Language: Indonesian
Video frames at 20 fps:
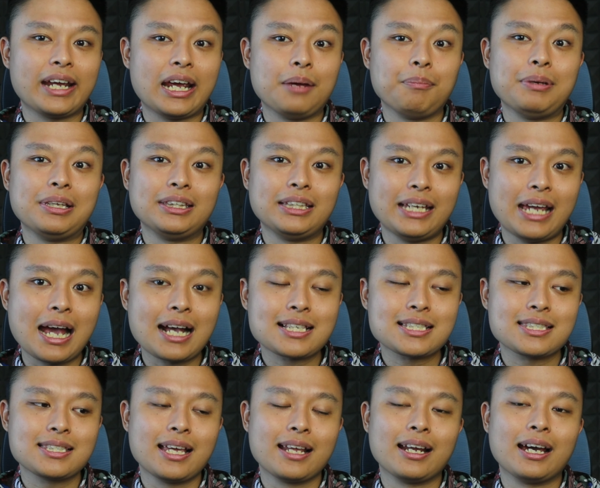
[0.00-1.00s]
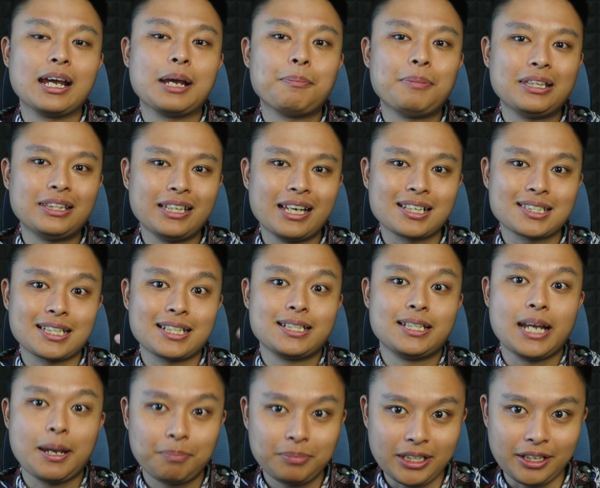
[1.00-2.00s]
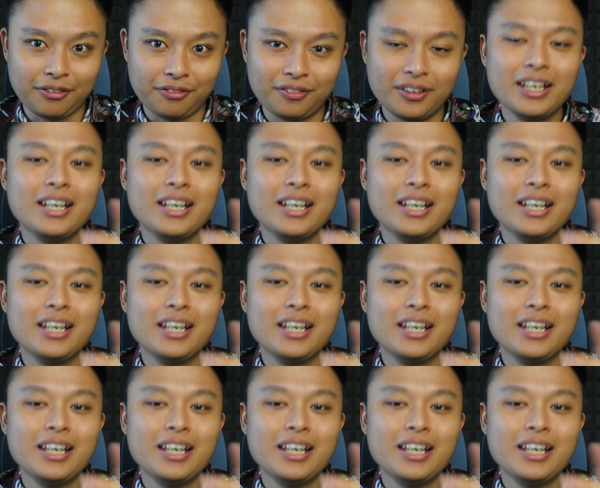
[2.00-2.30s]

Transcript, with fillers: aptX dan aptX Adaptive,